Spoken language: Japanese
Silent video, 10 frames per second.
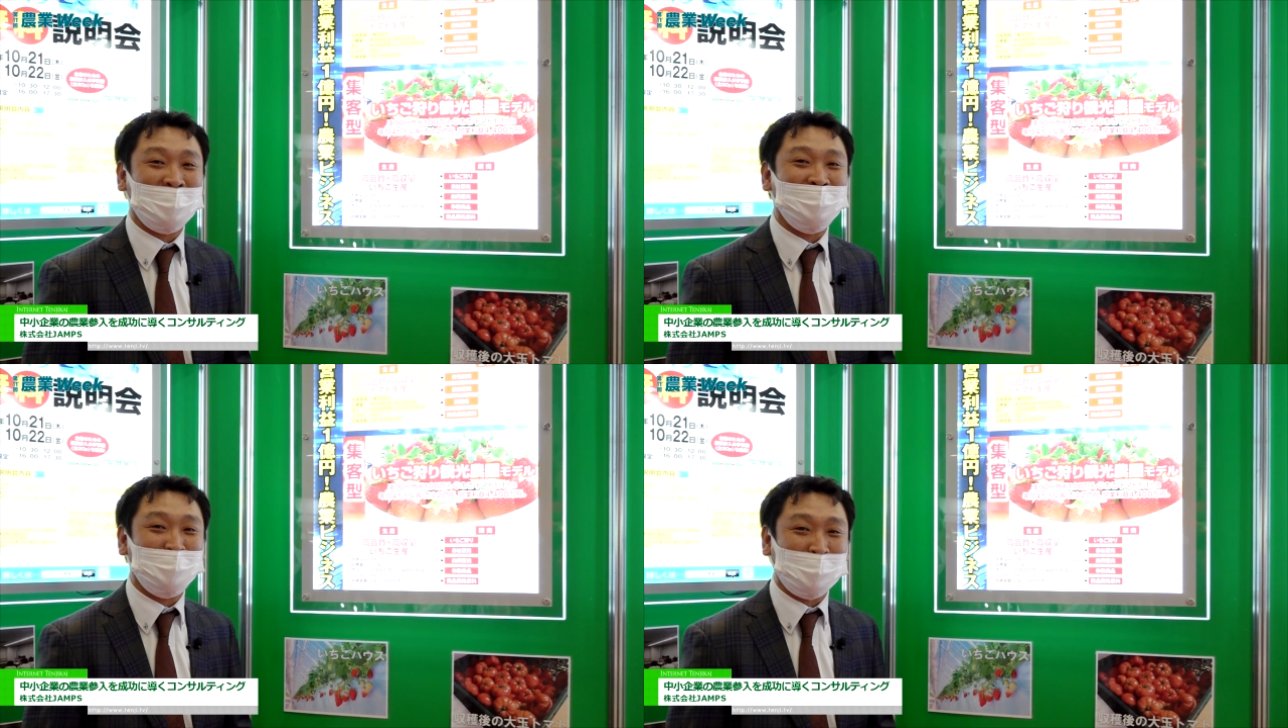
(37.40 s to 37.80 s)
い
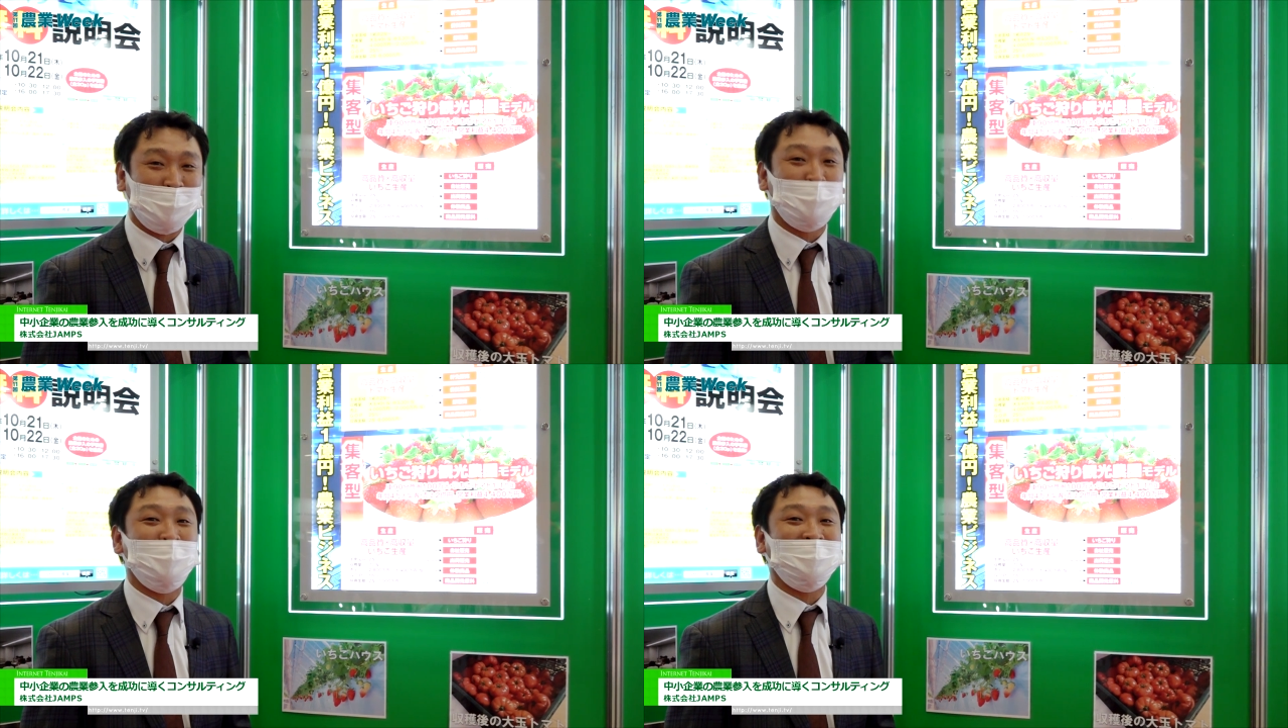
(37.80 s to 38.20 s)
らっしゃるか
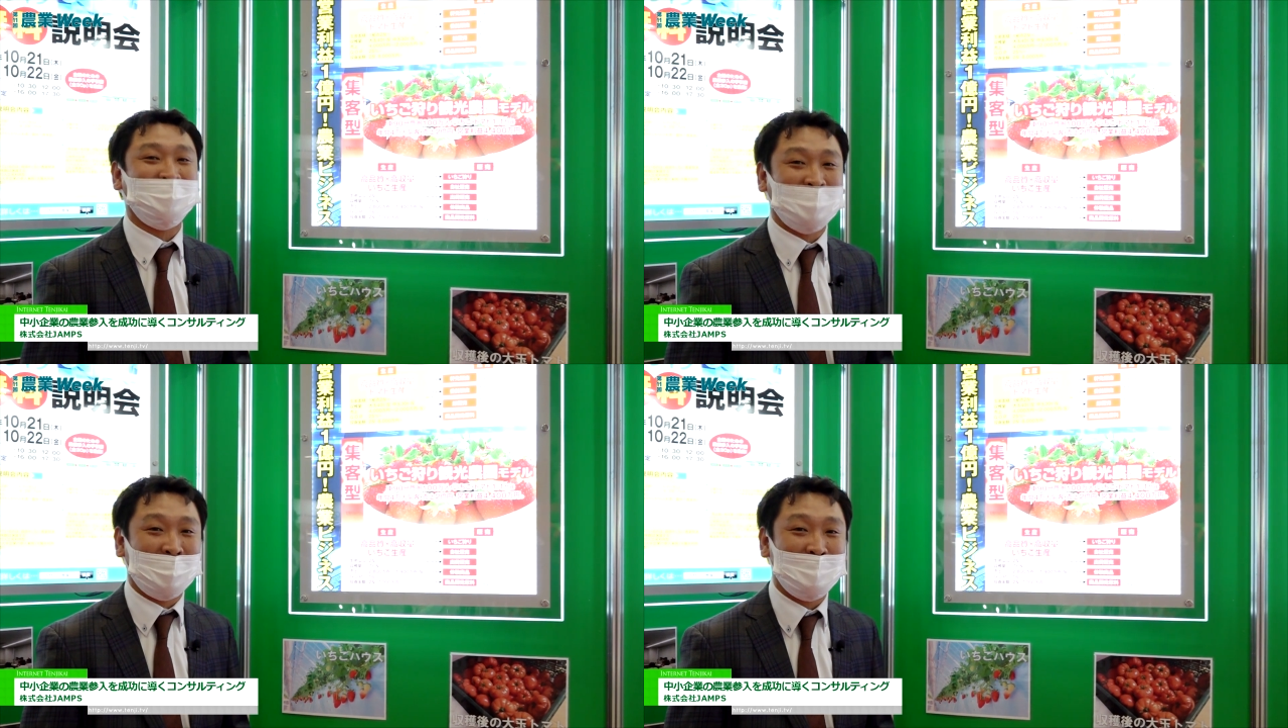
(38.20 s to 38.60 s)
と思いま
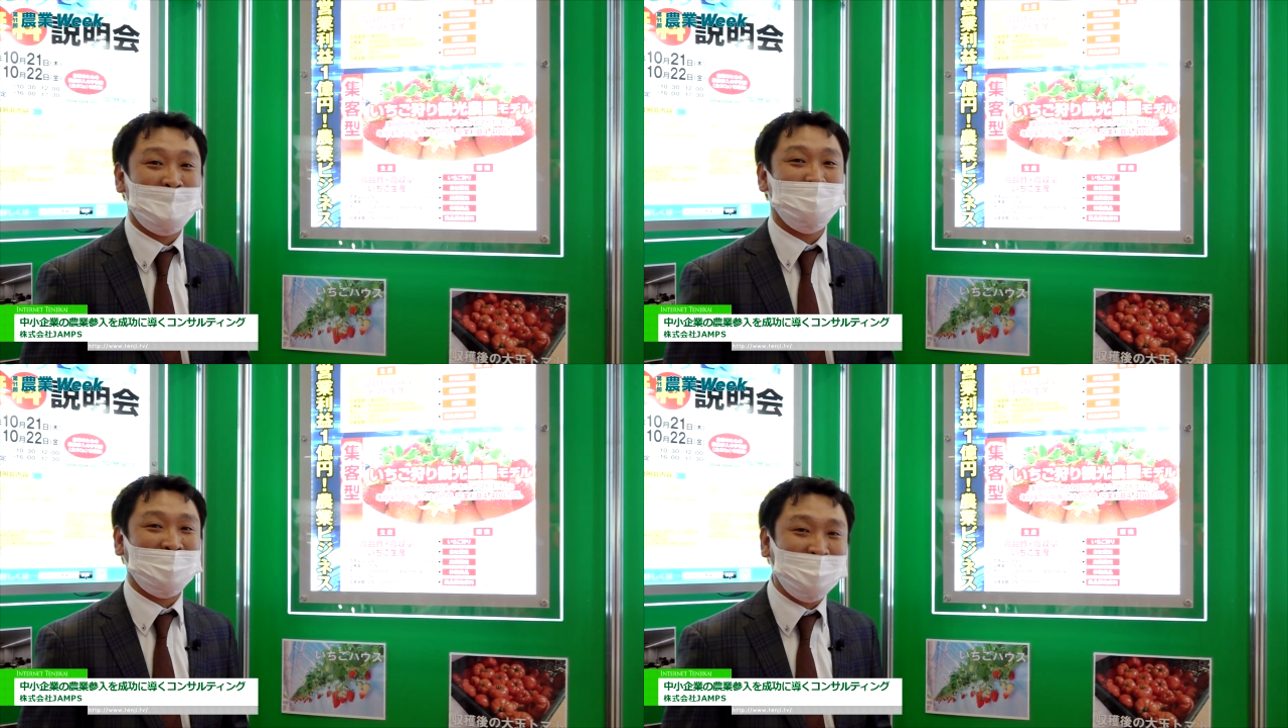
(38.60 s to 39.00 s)
すが
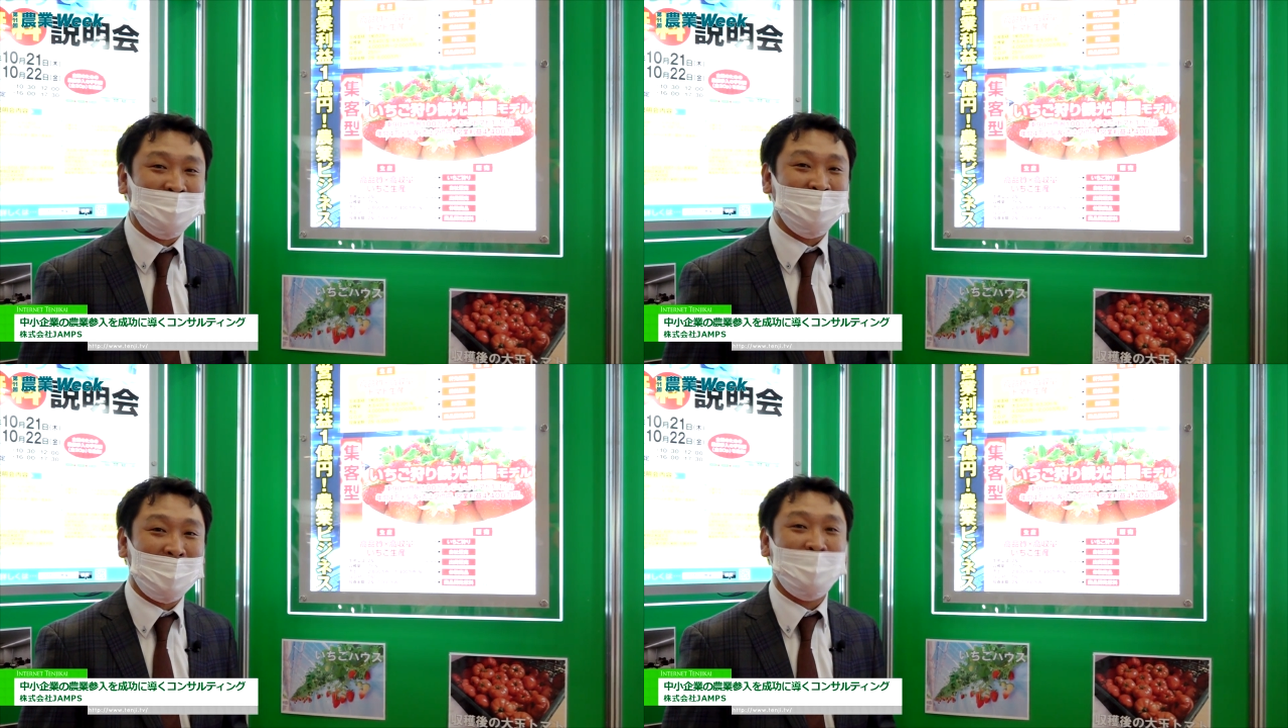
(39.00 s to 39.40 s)
まず
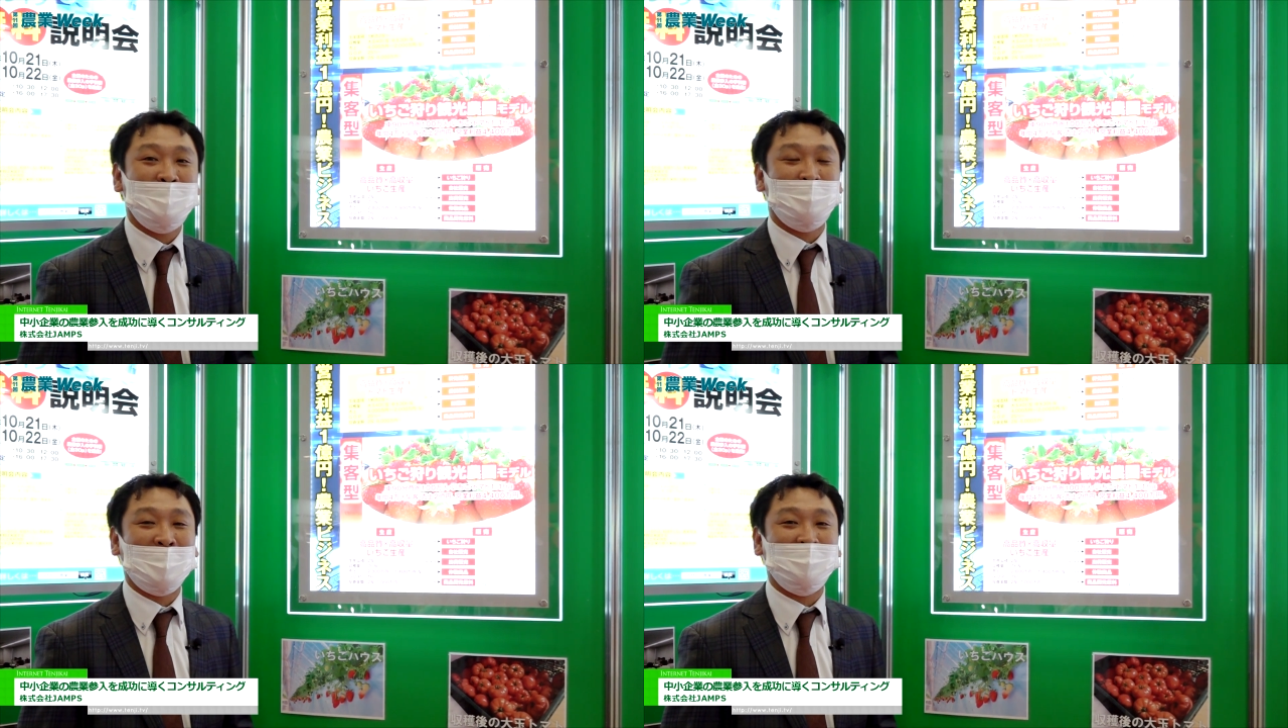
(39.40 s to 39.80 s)
ですね
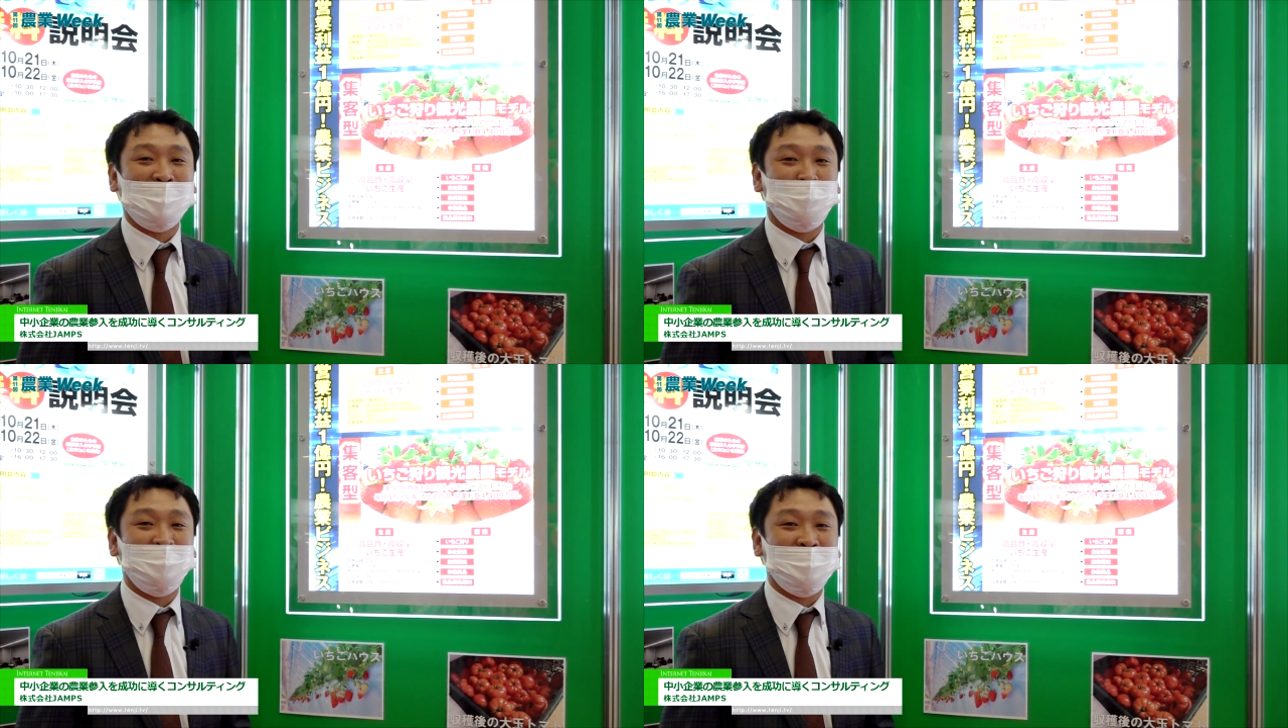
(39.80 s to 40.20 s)

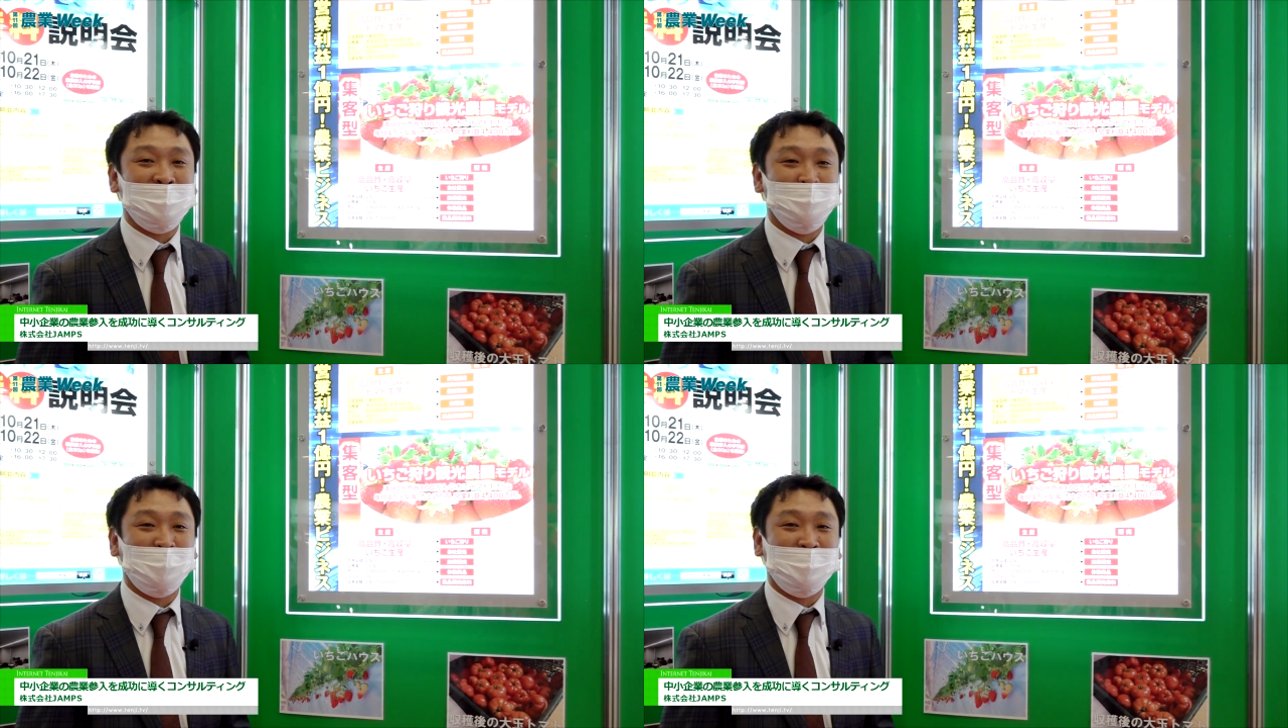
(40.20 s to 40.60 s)
我々の
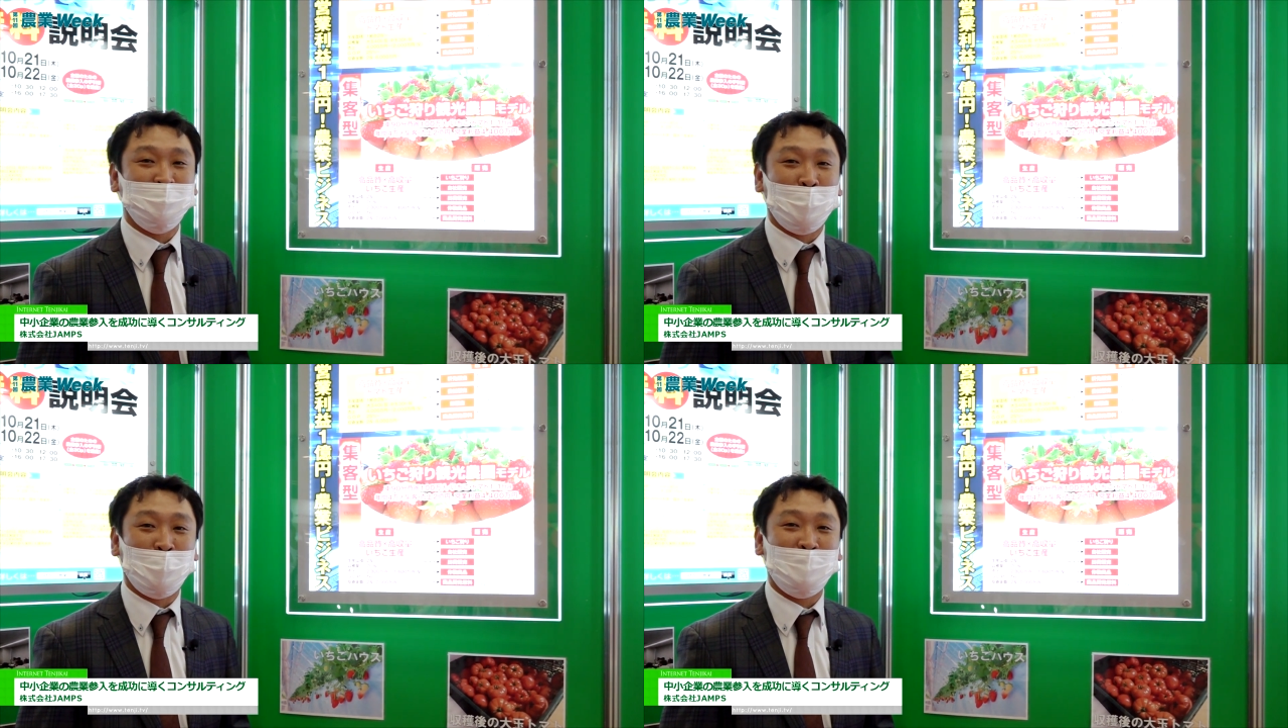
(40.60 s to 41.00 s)

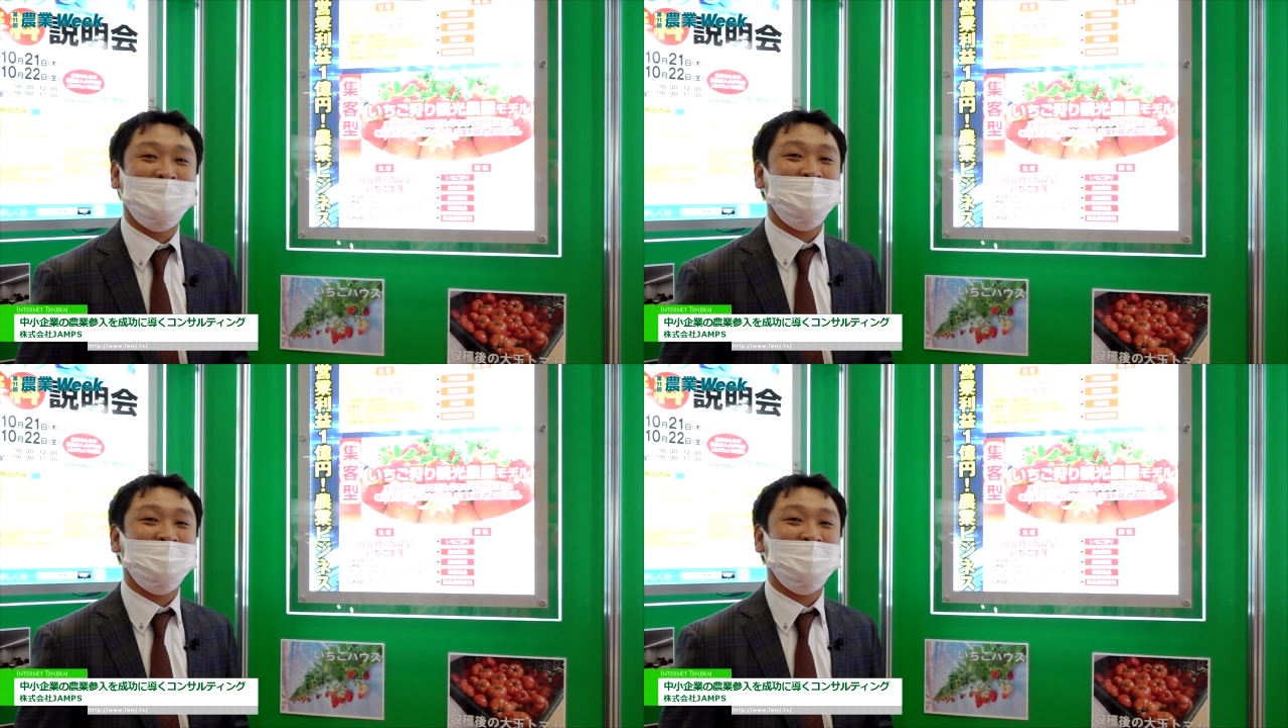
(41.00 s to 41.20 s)
ビジネスモデルを